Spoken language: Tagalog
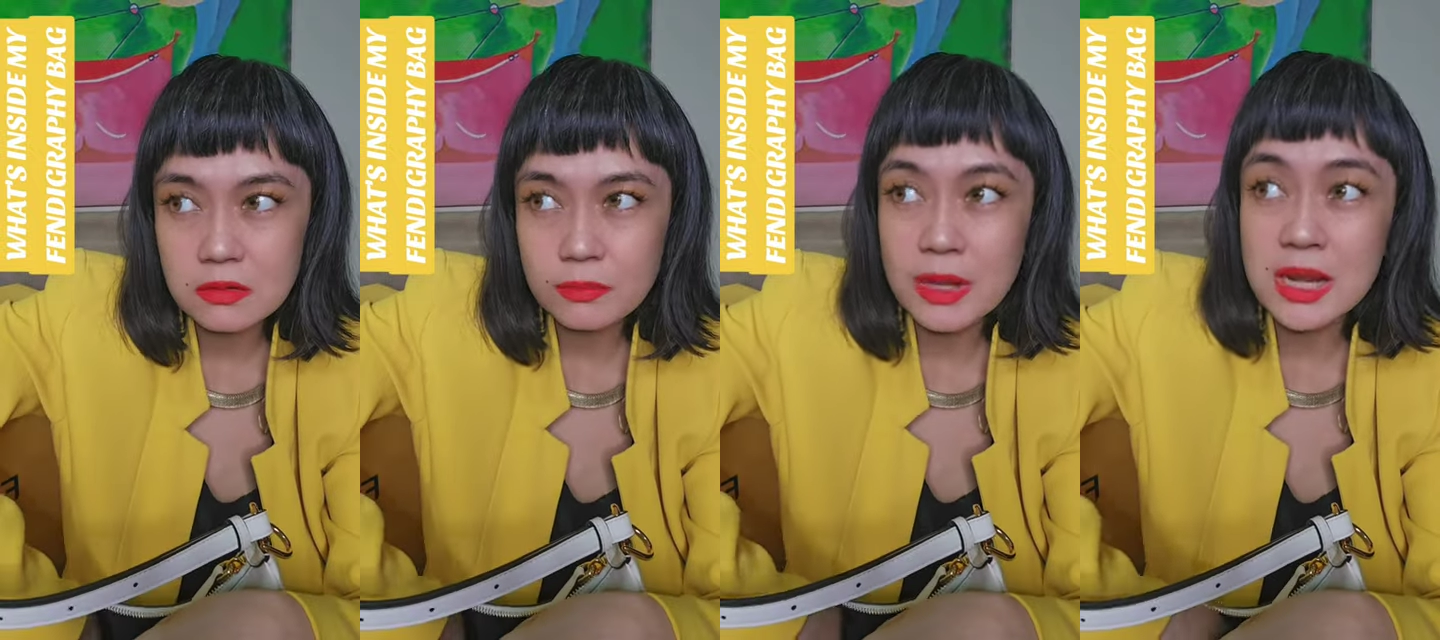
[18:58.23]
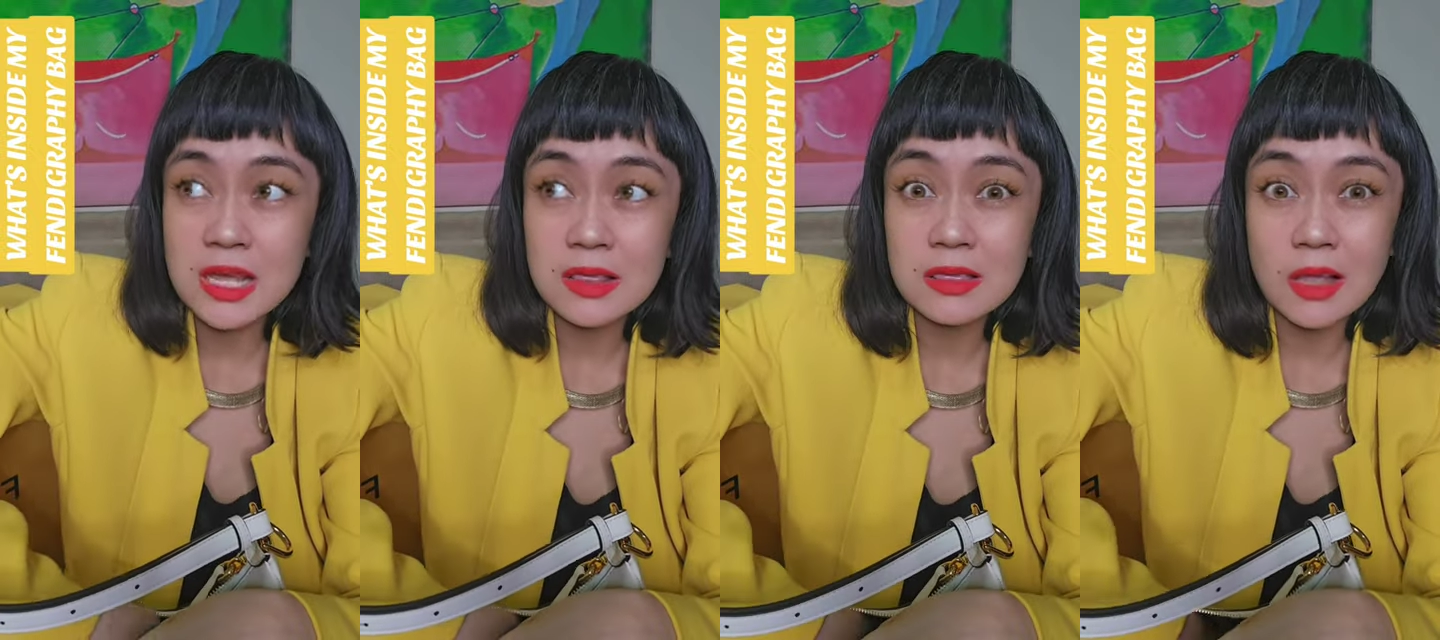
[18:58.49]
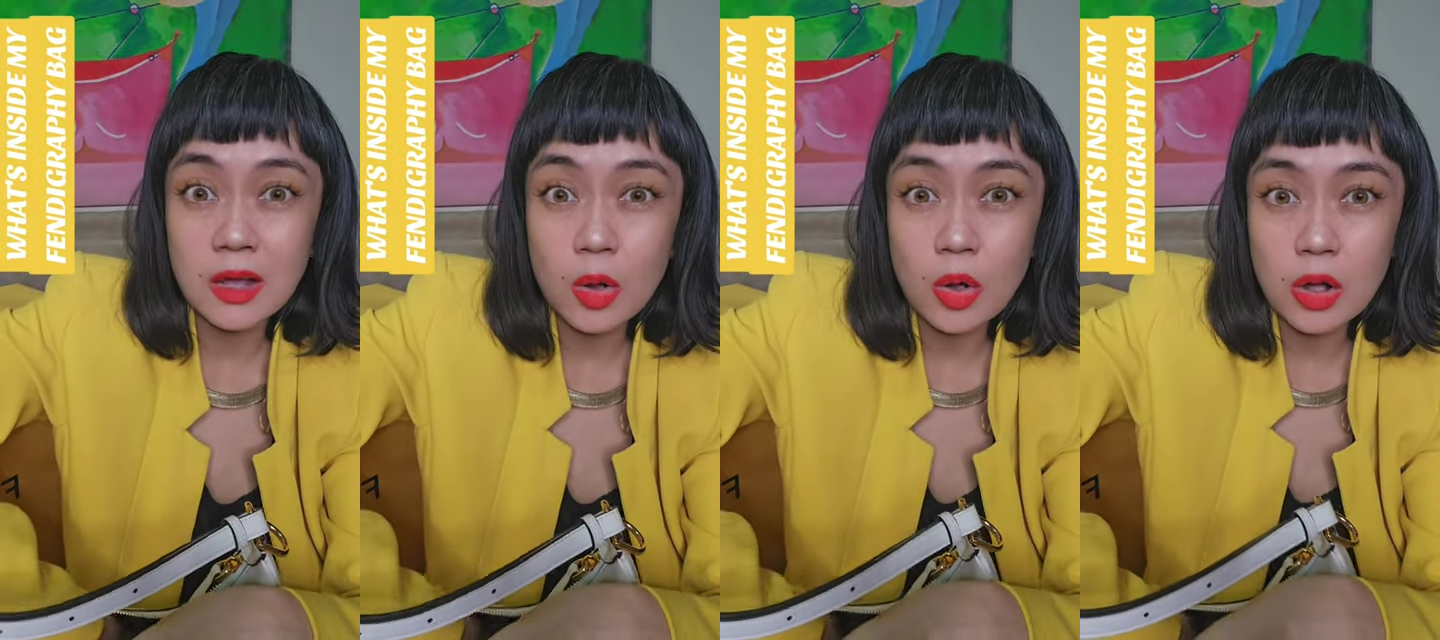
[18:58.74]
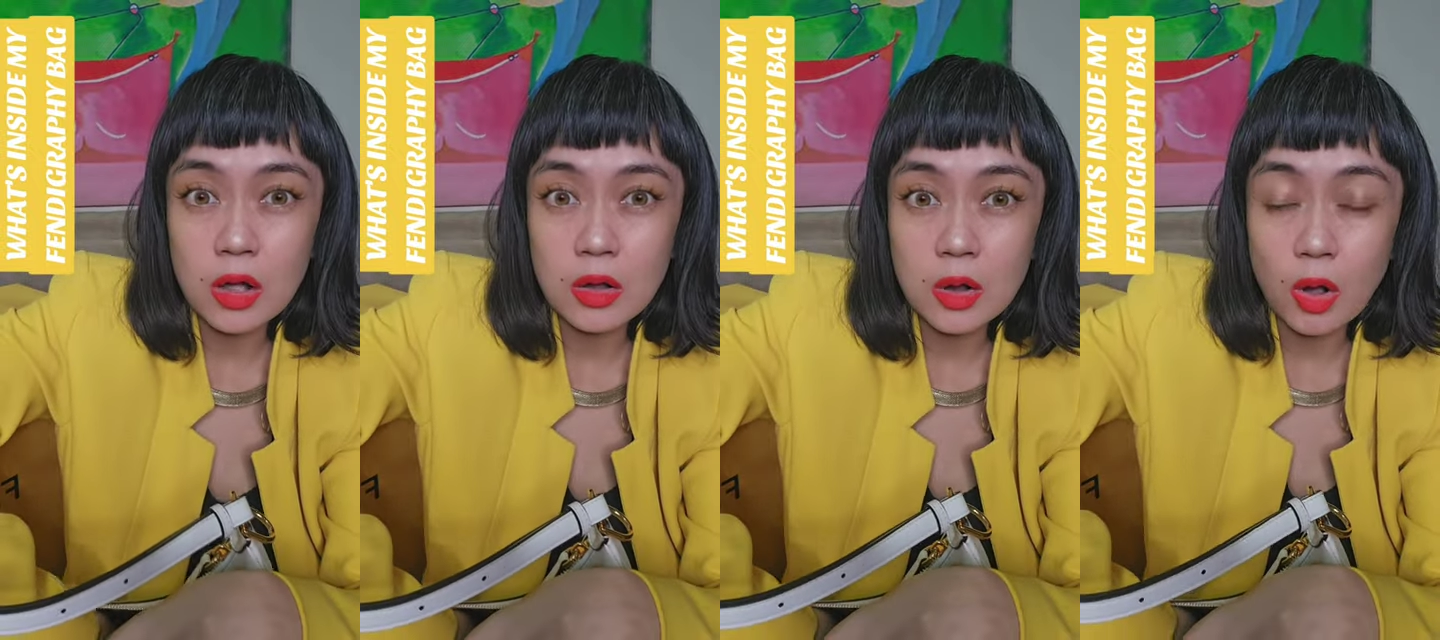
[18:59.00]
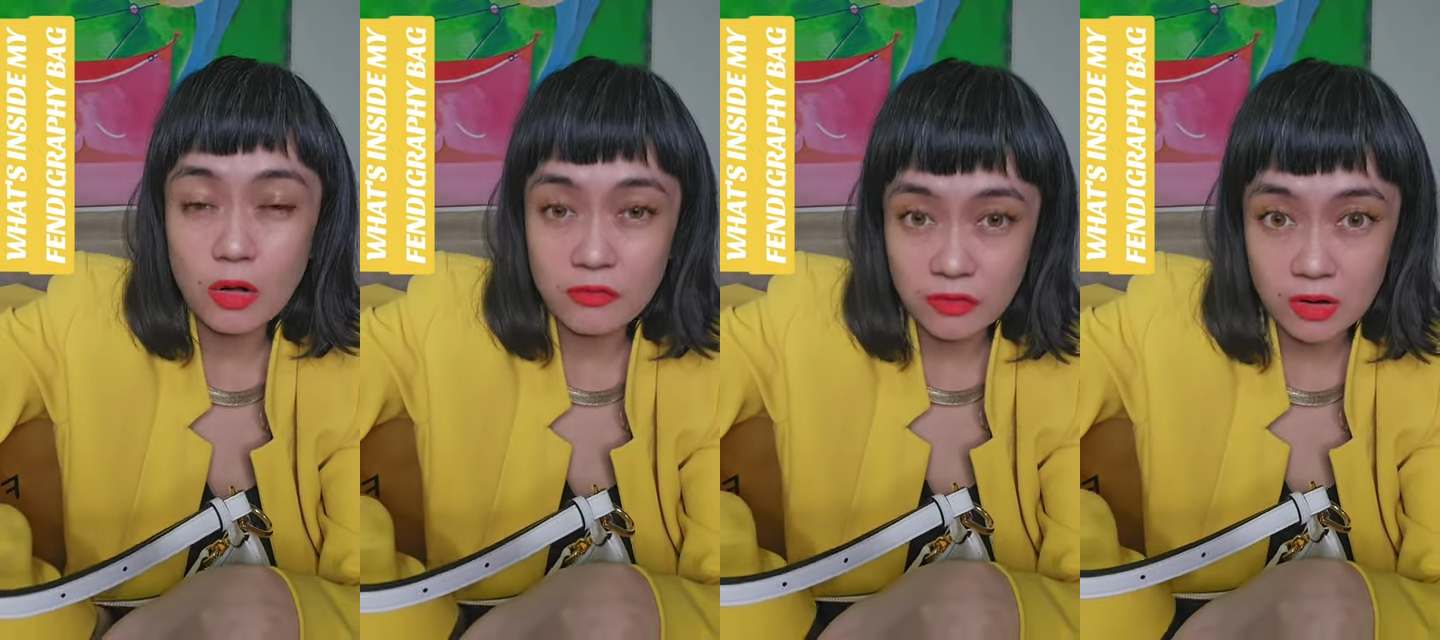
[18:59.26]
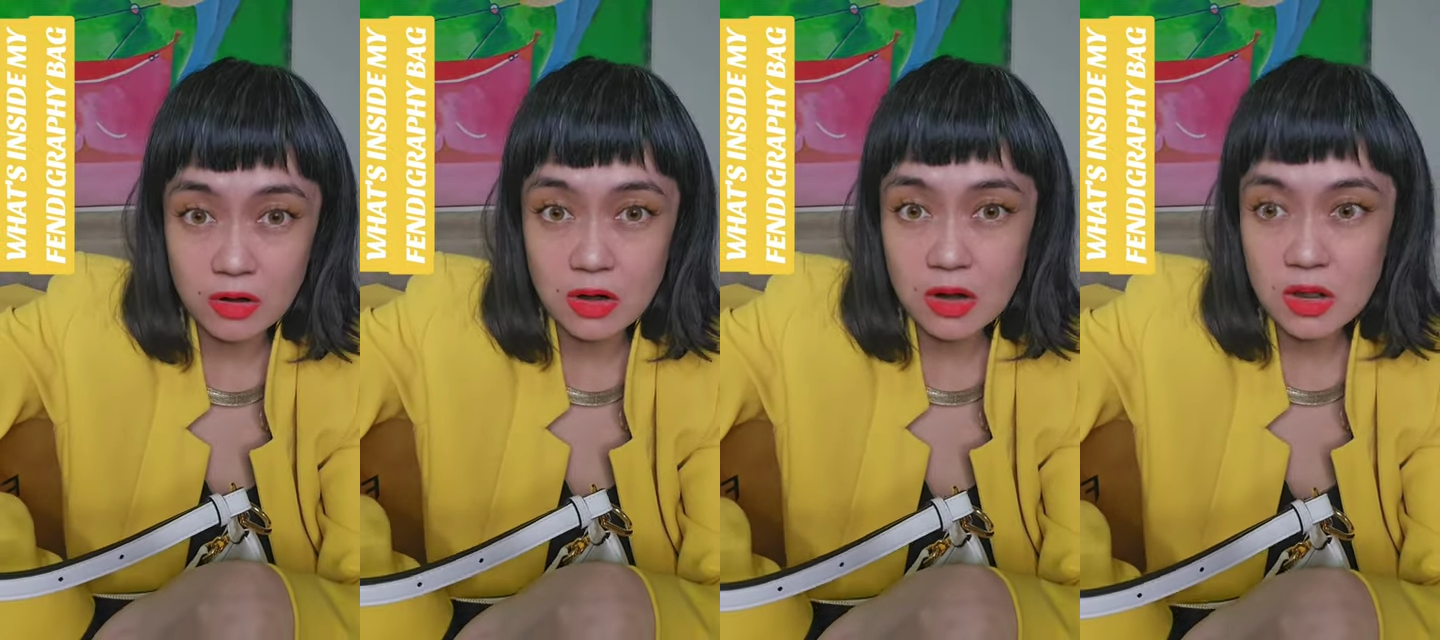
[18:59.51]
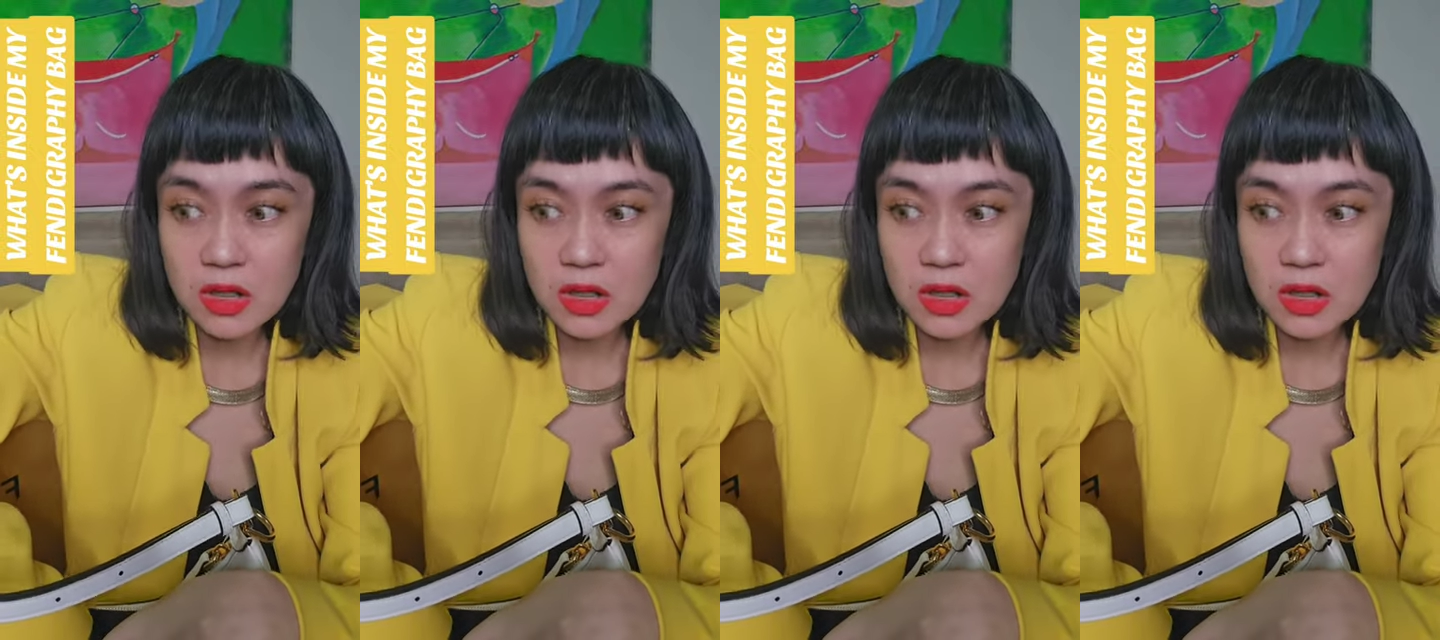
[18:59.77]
maliit na cover